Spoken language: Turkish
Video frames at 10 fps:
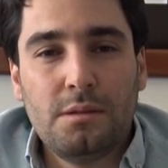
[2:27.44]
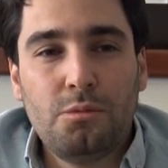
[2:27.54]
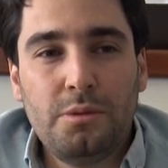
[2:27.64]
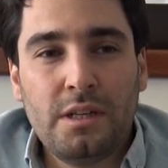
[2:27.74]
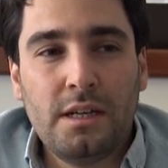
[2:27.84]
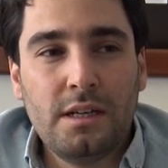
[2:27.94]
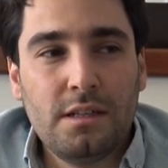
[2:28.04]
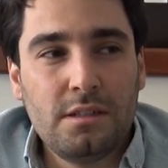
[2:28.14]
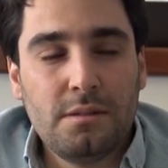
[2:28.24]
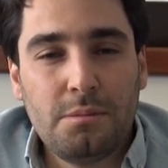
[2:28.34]
Bu
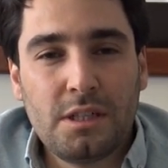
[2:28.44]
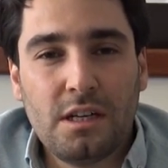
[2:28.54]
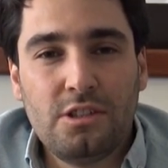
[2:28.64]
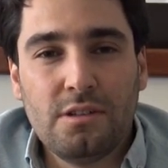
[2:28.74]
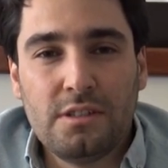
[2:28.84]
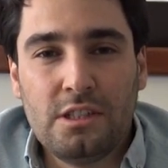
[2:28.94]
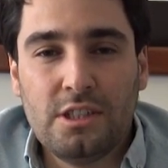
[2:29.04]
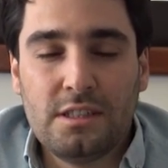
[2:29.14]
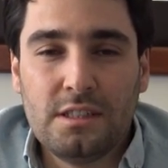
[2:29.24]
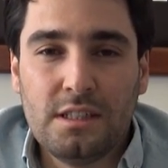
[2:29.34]
binaya birkaç hafta
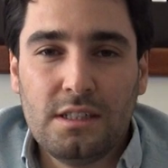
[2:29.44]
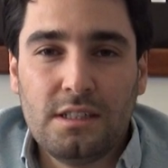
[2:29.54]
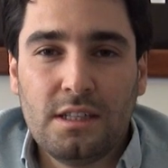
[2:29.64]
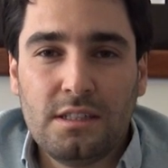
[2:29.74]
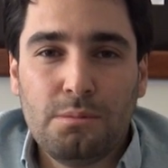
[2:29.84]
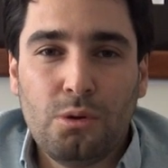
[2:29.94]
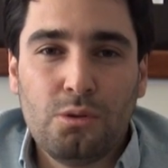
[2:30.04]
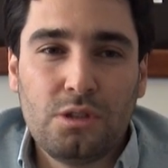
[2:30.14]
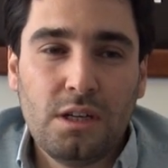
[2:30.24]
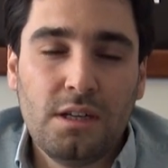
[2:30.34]
içerisinde nasip
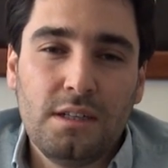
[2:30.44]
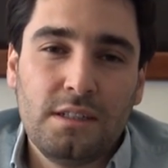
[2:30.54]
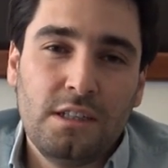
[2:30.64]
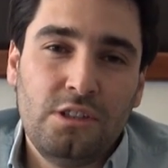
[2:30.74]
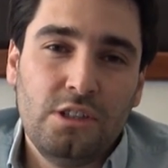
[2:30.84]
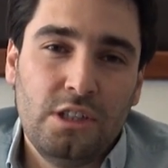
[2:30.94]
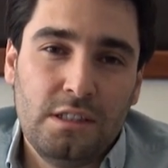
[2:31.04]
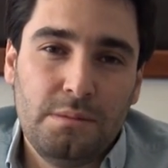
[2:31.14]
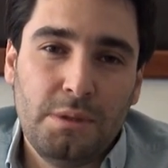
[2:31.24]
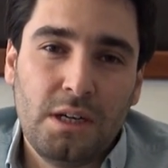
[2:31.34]
olursa
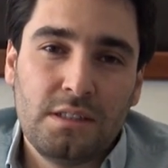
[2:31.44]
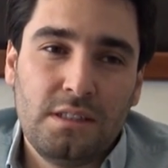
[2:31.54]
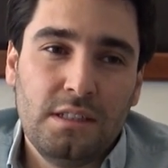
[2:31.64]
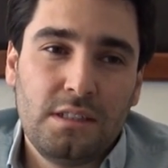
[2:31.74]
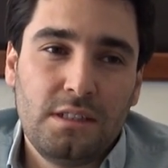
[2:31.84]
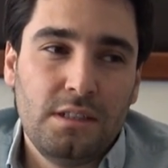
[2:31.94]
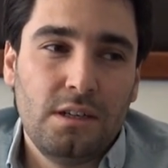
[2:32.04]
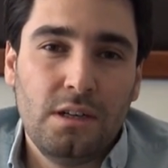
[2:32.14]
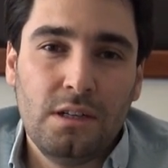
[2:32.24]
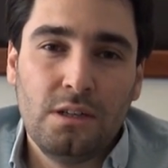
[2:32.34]
geçeceğiz. Bir aksilik
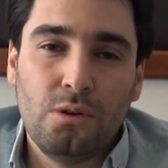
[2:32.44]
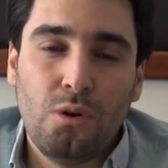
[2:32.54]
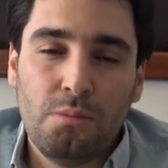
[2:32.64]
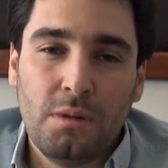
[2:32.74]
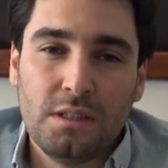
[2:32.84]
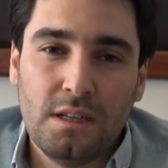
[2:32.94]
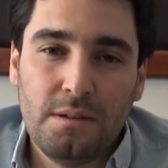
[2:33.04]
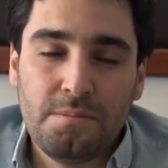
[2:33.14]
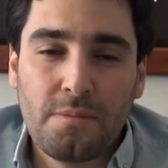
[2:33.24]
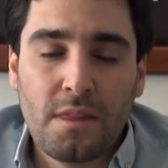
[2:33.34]
e,
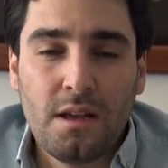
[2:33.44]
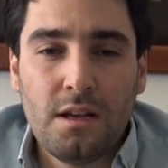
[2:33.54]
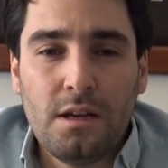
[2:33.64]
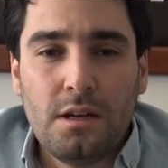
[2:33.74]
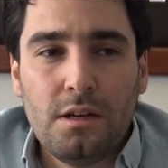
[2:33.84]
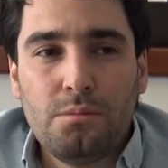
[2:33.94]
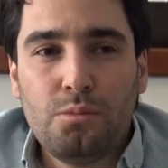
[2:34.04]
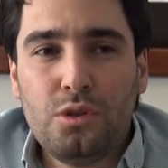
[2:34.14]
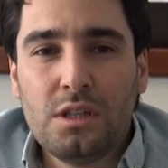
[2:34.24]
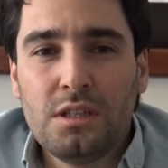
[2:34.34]
olmazsa.
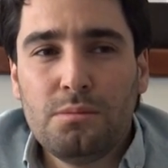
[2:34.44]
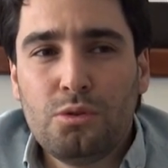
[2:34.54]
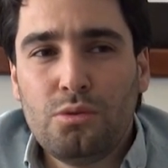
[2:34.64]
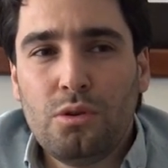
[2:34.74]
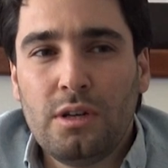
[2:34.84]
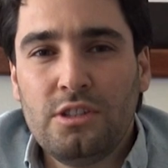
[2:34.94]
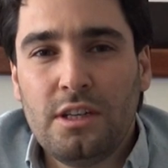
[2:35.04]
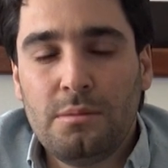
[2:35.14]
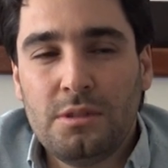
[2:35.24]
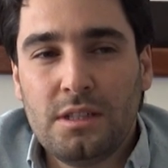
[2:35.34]
Bu yılın bütün
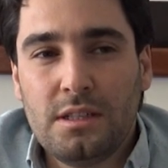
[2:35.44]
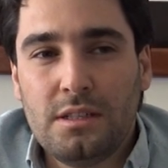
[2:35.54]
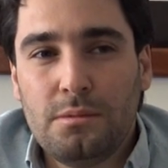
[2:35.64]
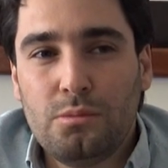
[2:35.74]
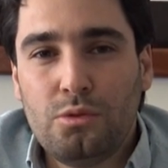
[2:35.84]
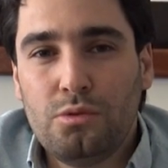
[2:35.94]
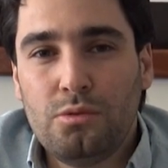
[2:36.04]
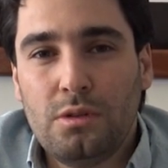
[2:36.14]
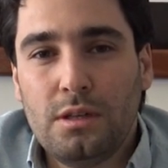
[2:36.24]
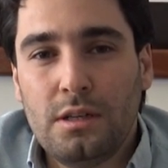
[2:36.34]
öğrencilerimize,
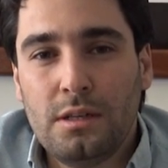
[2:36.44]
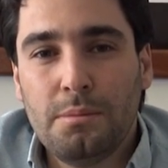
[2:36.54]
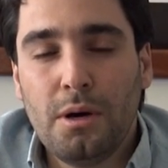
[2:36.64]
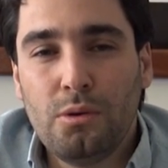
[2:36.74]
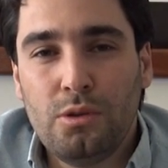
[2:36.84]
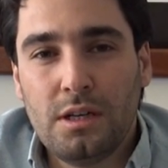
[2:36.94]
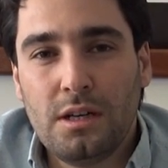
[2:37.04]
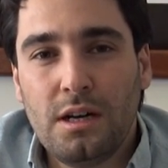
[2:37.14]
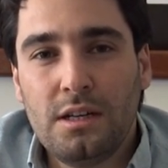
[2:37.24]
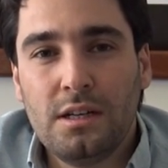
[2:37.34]
bütün e, paluya
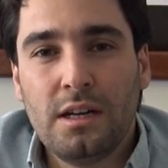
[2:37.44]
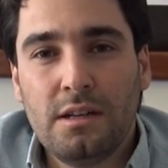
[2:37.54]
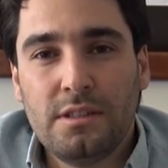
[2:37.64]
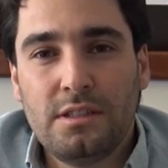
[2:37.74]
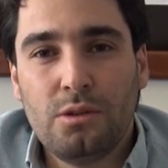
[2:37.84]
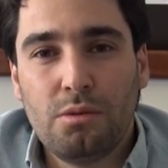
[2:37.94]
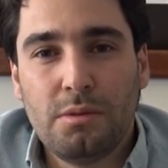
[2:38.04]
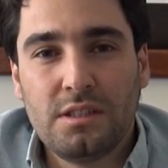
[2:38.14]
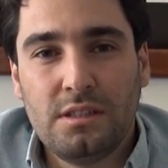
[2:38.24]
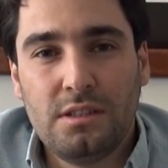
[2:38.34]
hayırlara vesile
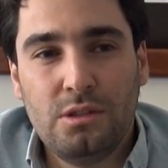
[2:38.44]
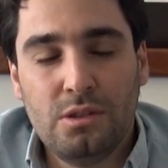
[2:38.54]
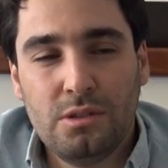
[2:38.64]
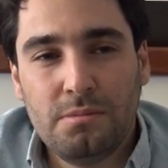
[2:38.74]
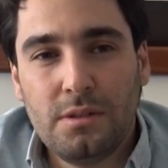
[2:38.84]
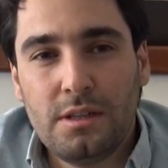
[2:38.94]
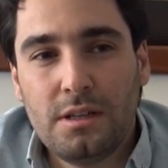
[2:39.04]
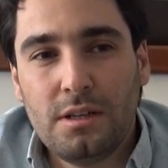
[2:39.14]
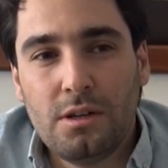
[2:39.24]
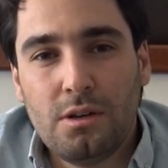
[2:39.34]
olmasını diliyorum.
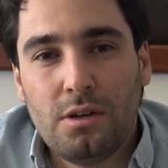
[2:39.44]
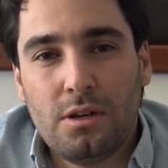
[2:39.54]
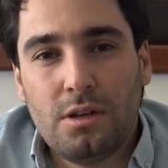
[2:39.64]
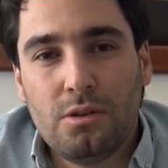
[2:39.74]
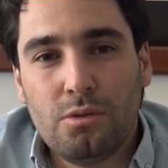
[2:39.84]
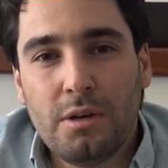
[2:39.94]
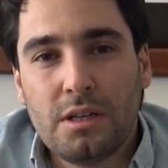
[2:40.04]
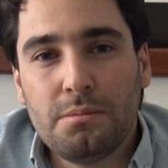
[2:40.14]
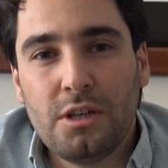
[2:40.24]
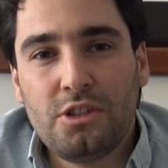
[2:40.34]

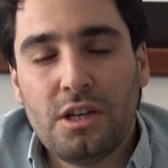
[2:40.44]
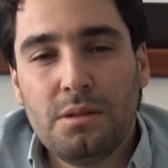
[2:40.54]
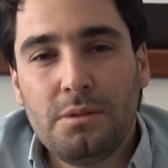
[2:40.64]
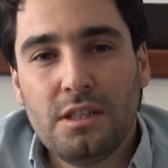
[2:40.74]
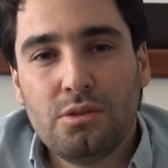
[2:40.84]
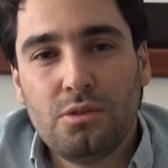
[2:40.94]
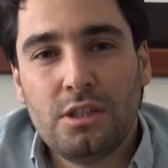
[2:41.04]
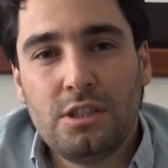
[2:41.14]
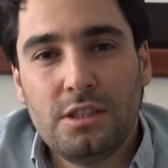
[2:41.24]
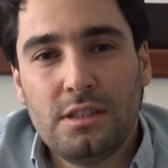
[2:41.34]
Umarım başarılı bir sezon
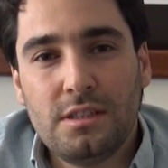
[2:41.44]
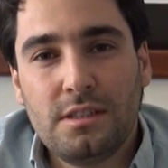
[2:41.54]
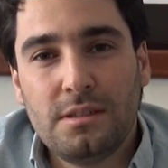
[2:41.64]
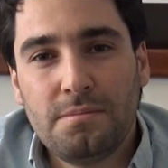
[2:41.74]
geçiririz.